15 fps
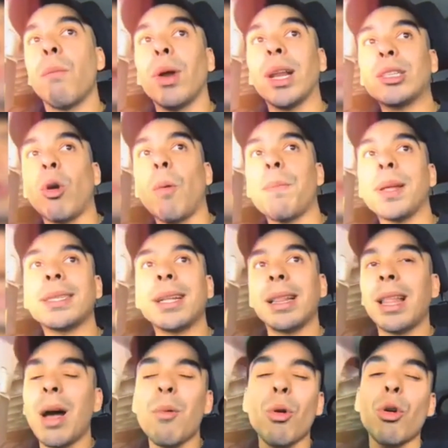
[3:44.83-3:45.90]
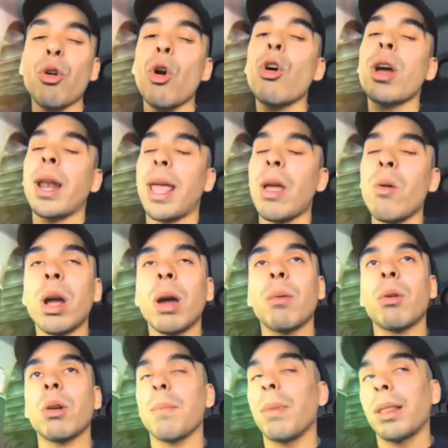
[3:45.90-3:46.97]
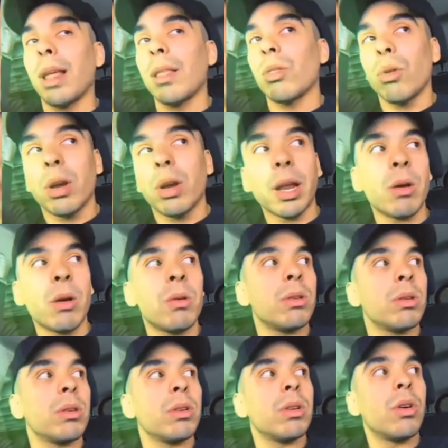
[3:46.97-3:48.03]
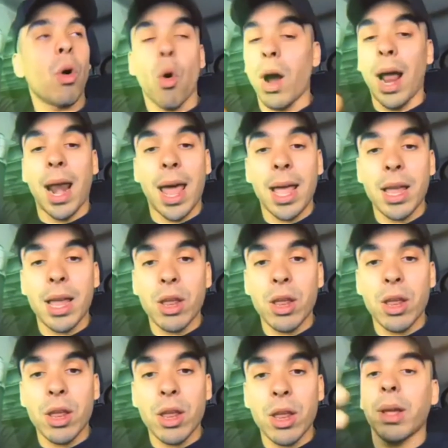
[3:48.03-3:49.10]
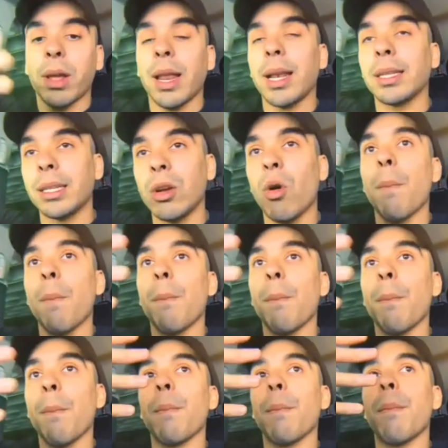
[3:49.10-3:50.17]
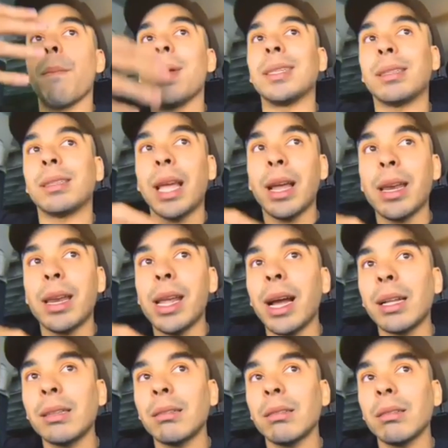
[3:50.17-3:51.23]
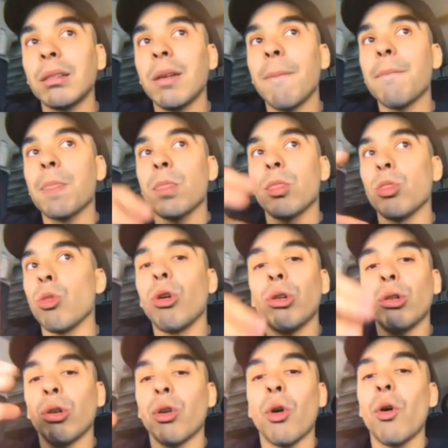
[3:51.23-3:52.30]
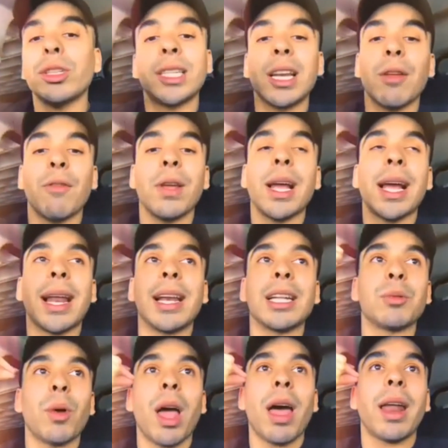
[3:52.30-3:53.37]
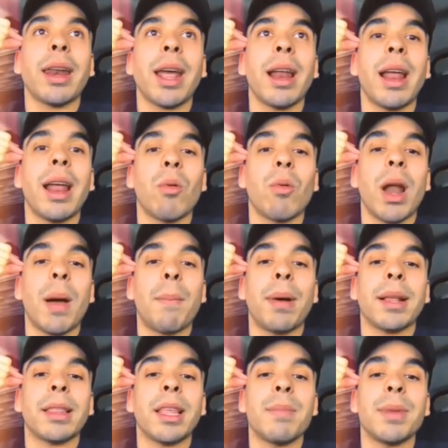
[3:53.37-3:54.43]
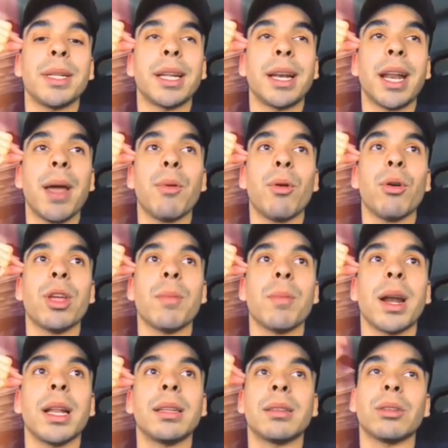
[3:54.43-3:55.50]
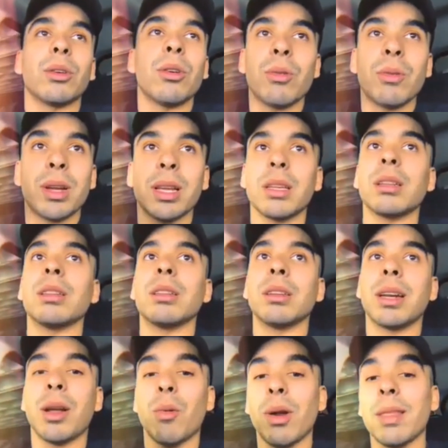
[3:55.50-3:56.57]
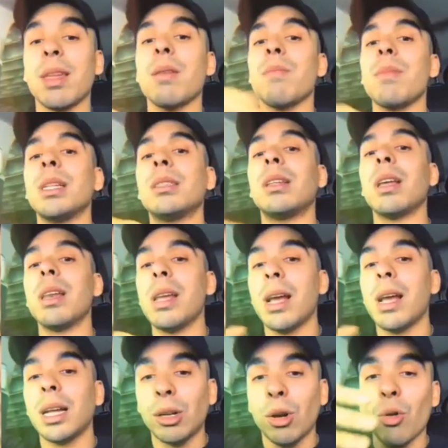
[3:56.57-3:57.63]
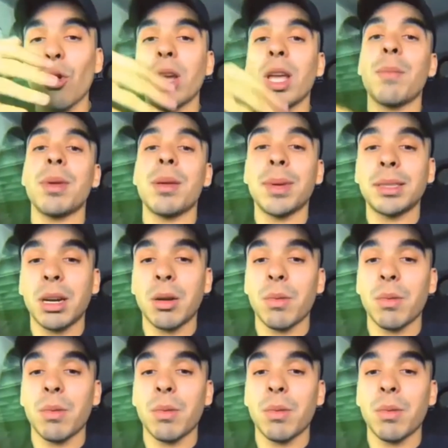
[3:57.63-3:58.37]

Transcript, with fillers: puras copias del Davo. No creo, cabrón, en verdad no creo. Ojalá y no, porque les digo, mis técnicas no, no significa que les voy a regalar una parte de mi cerebro y van a... No, güey. Recuerden, mis técnicas, lo que a mí me ha